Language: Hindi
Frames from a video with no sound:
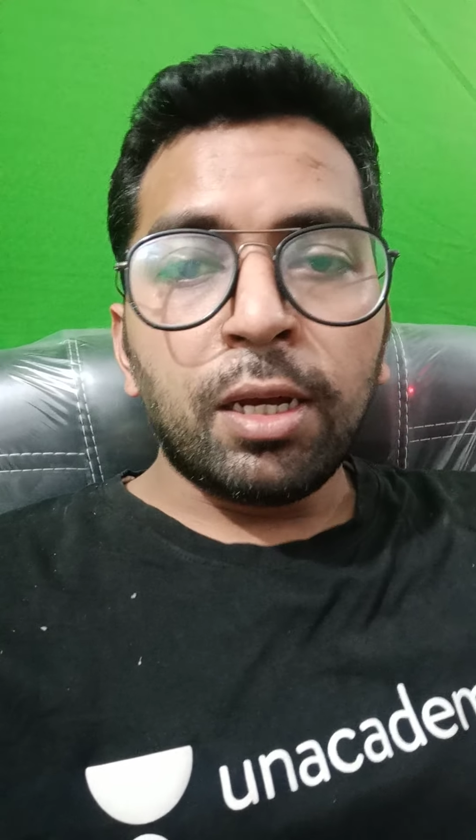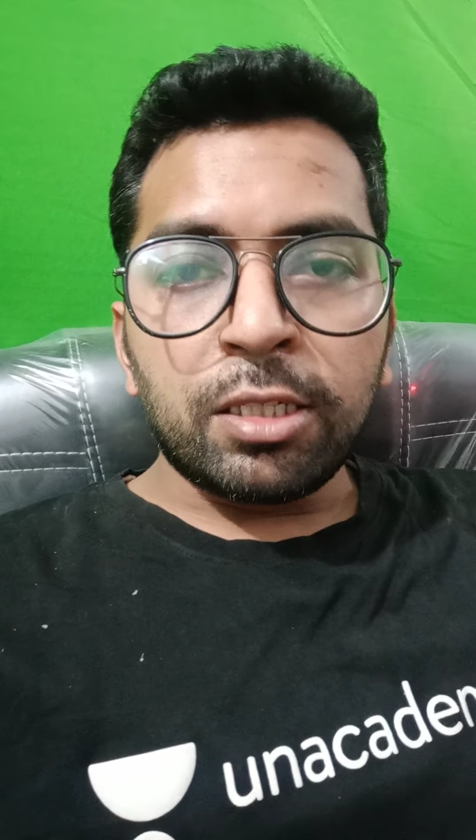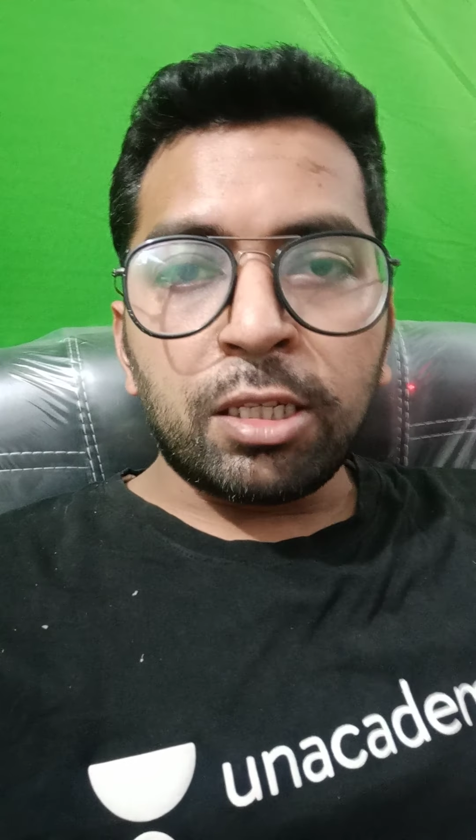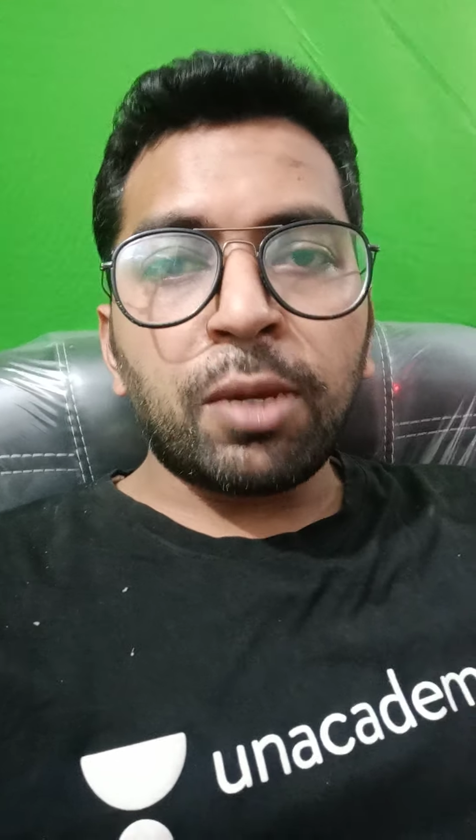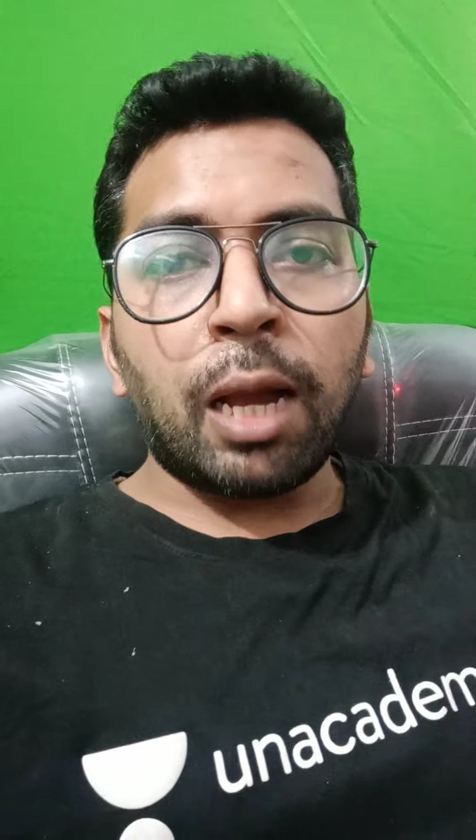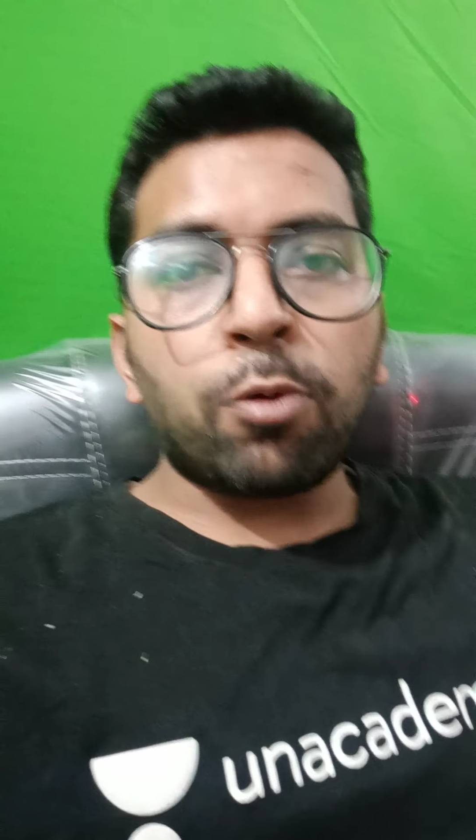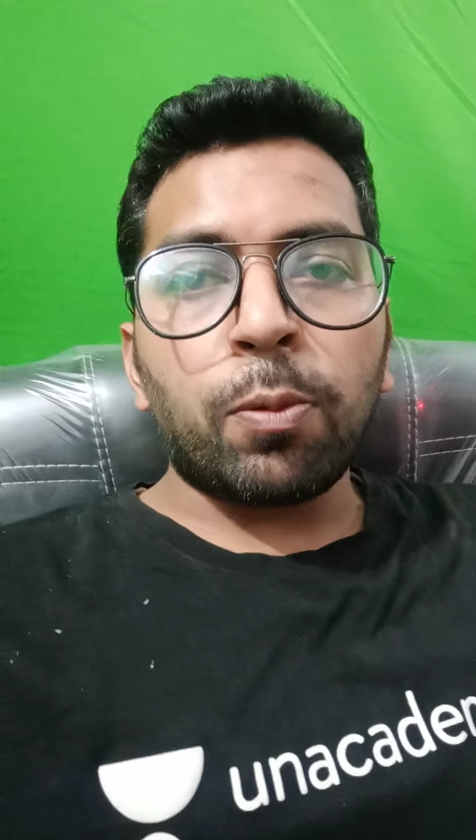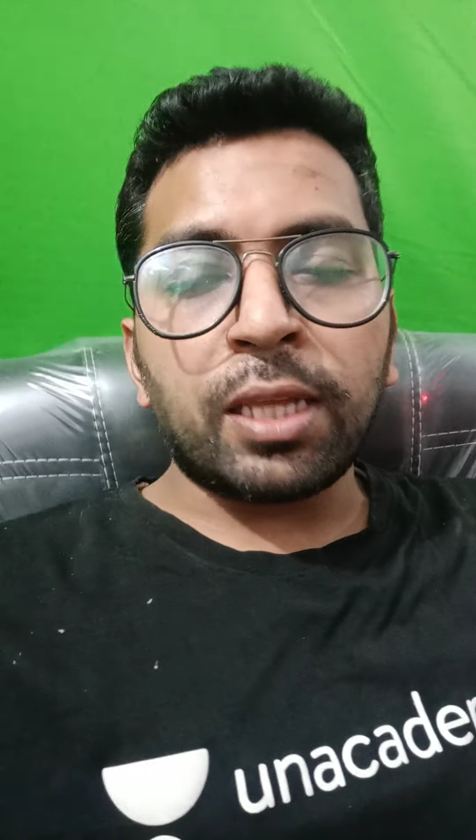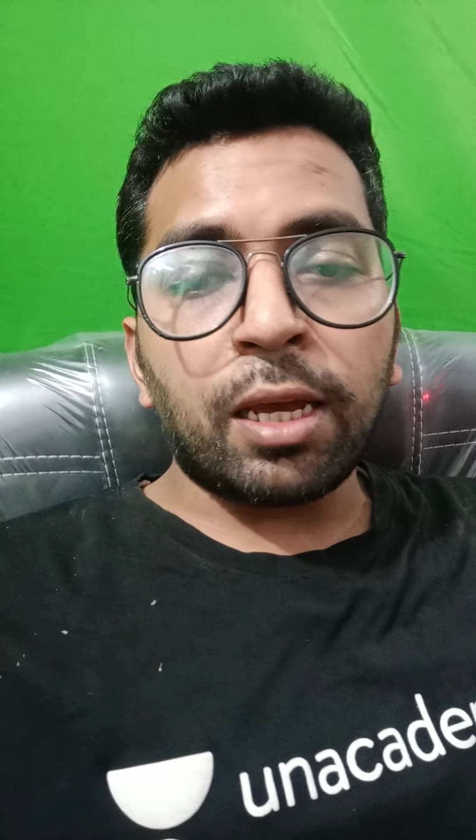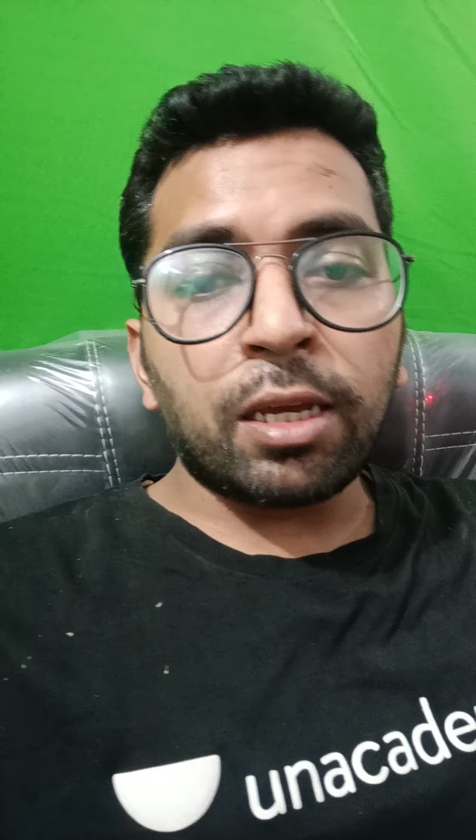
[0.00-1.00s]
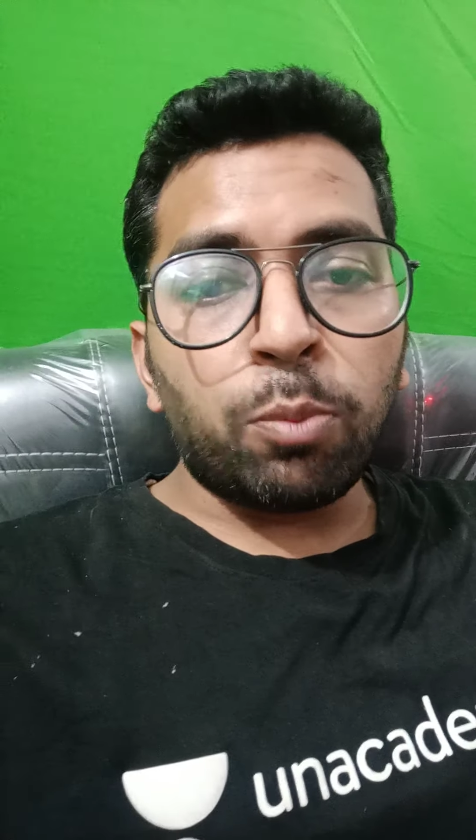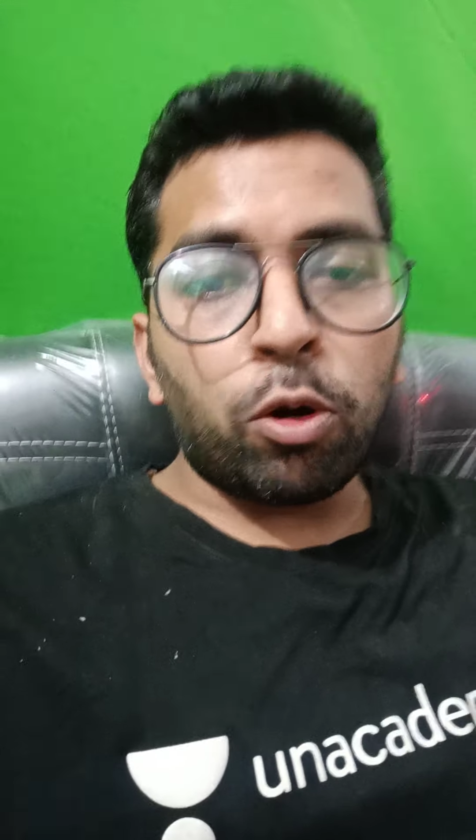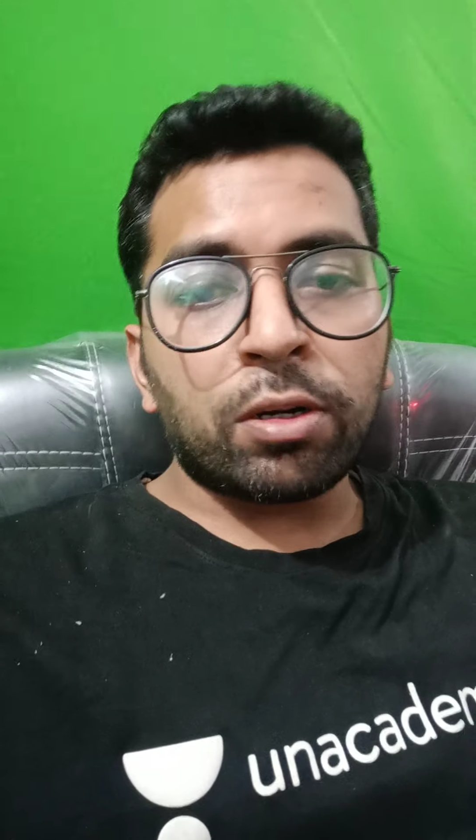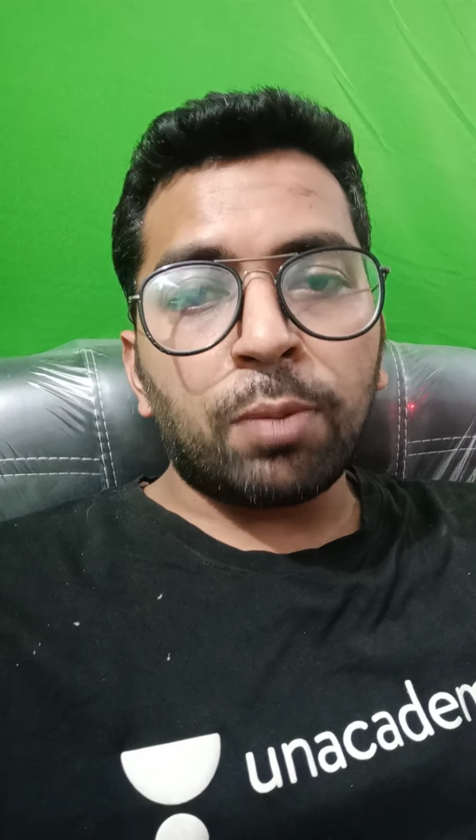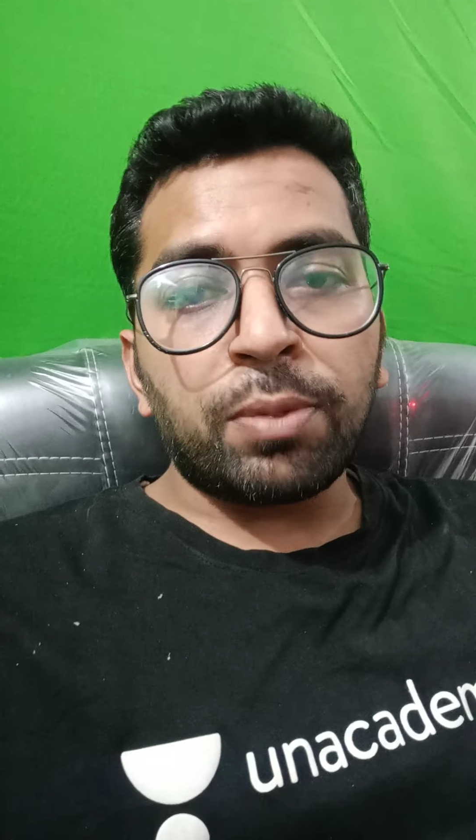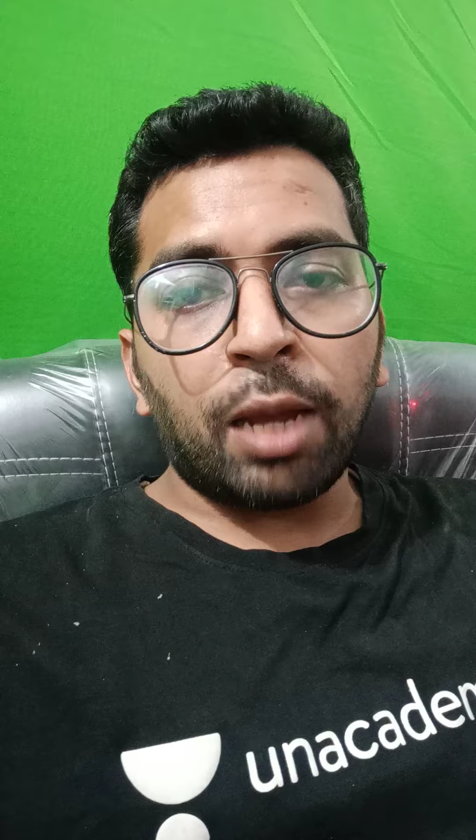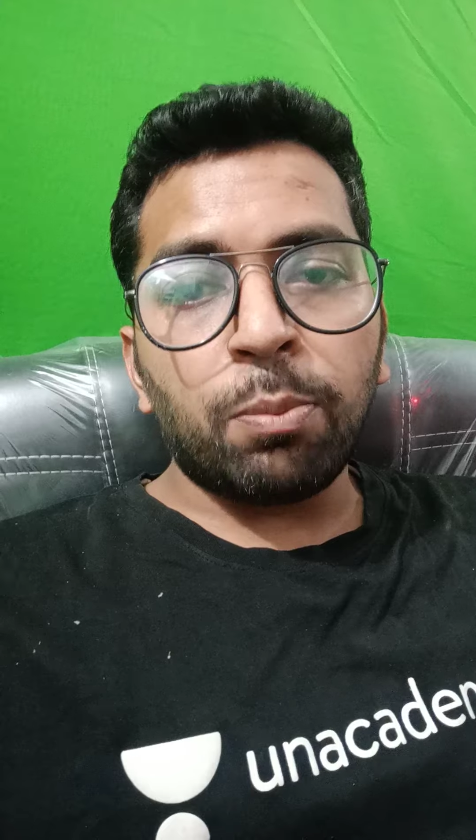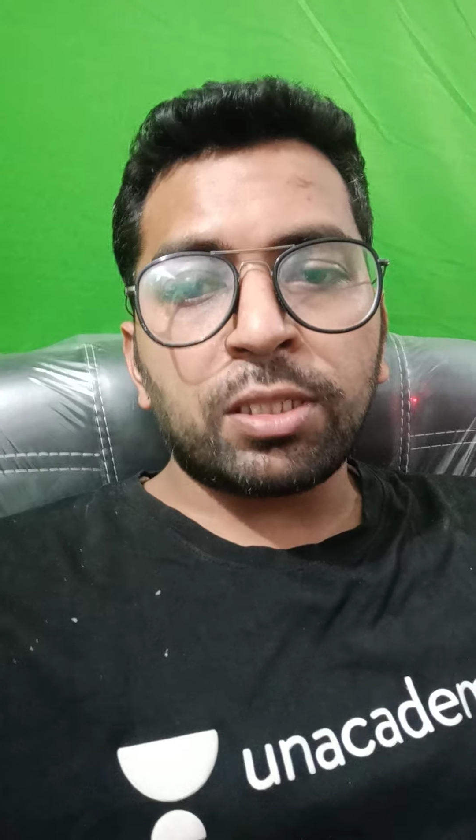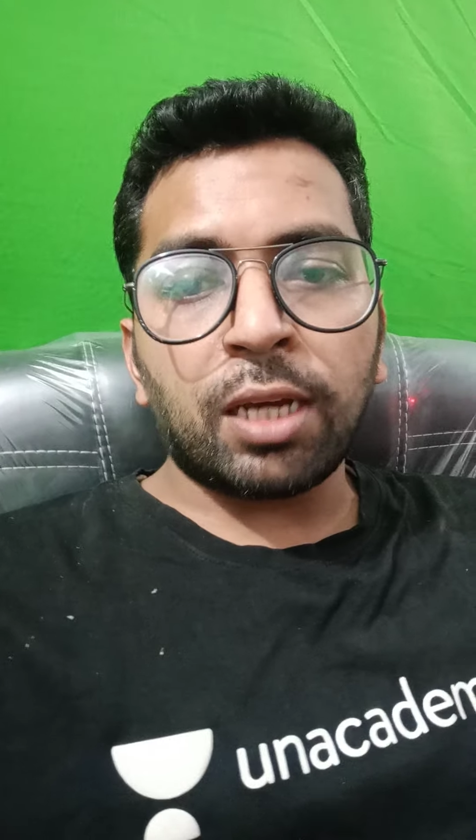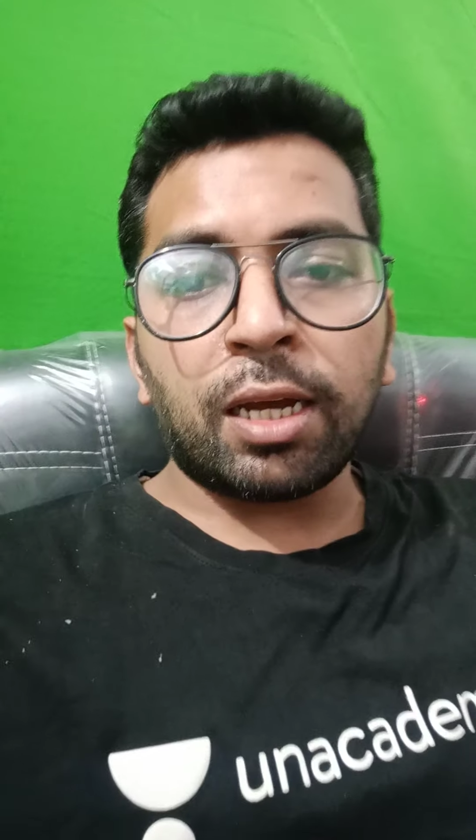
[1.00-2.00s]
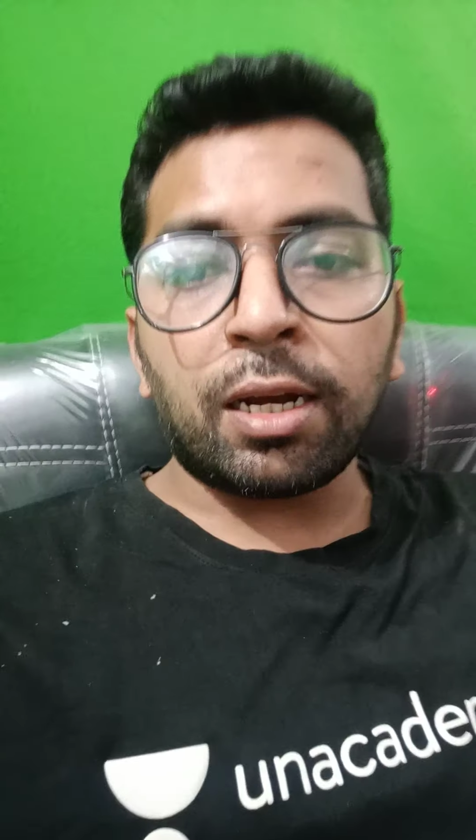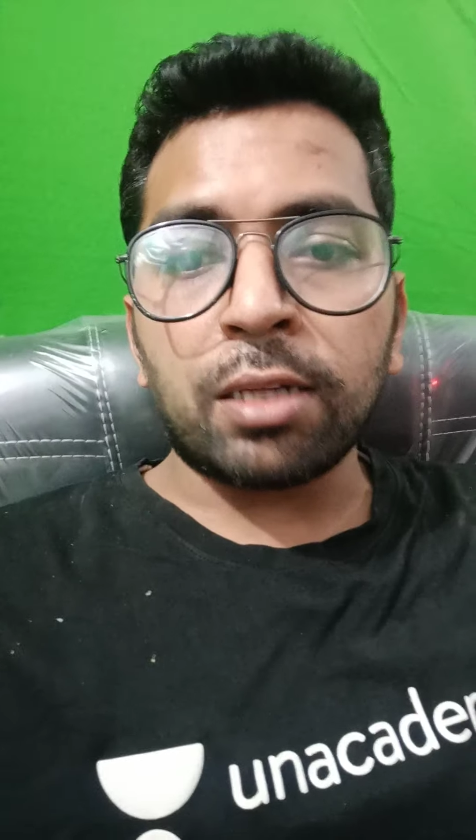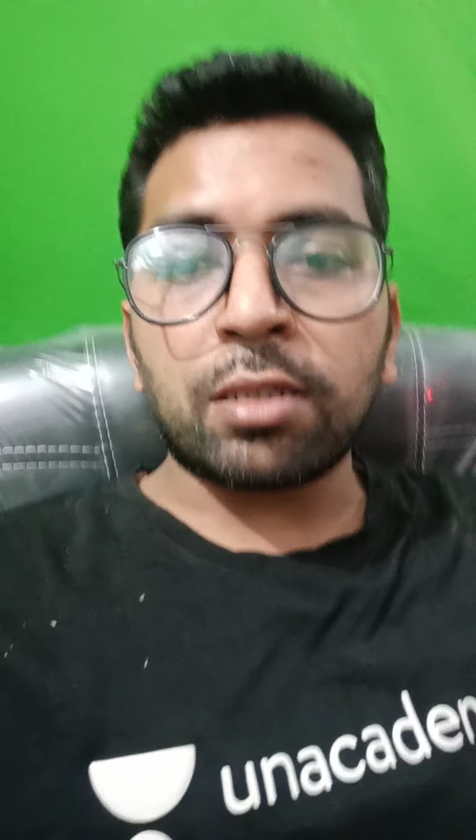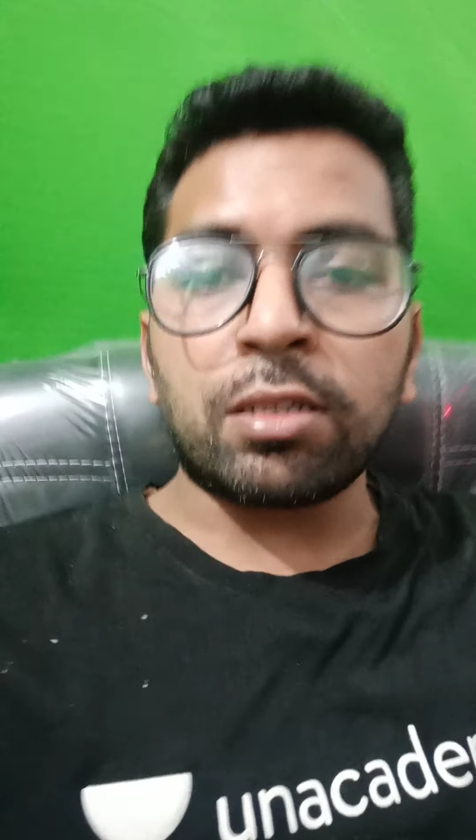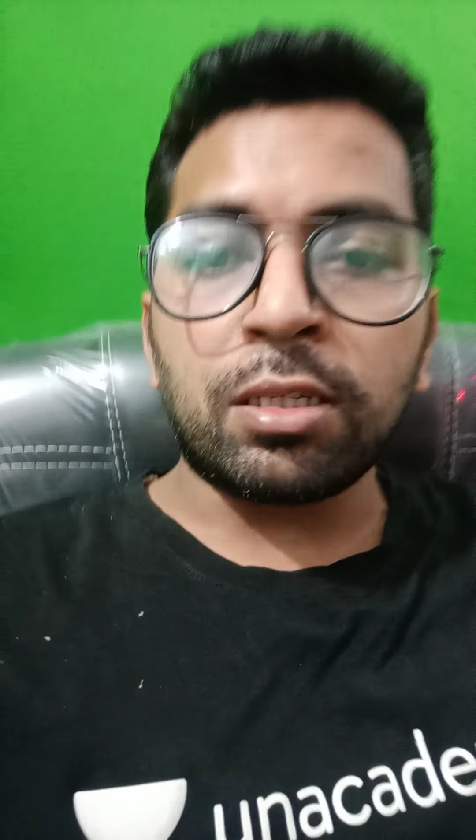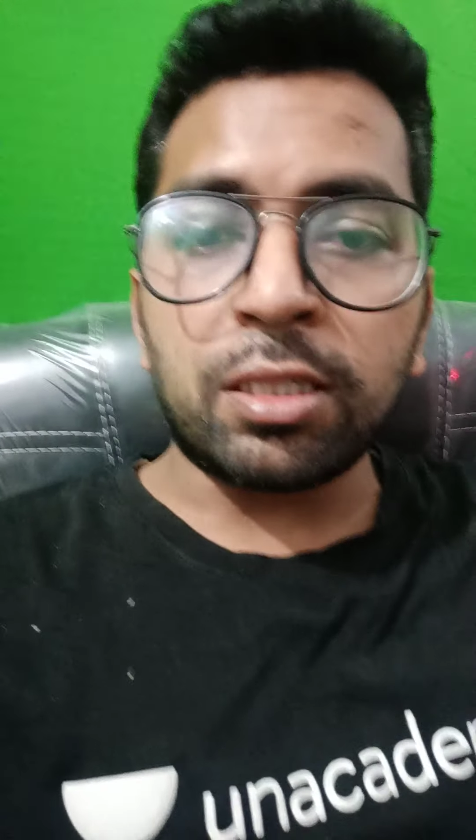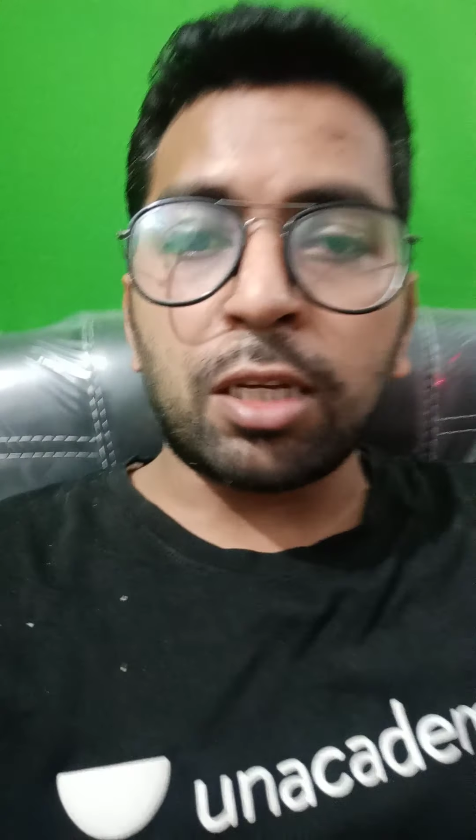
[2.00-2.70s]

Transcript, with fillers: जबकि आपको पता है कि बहुत कम टाइम बचा है खासकर सी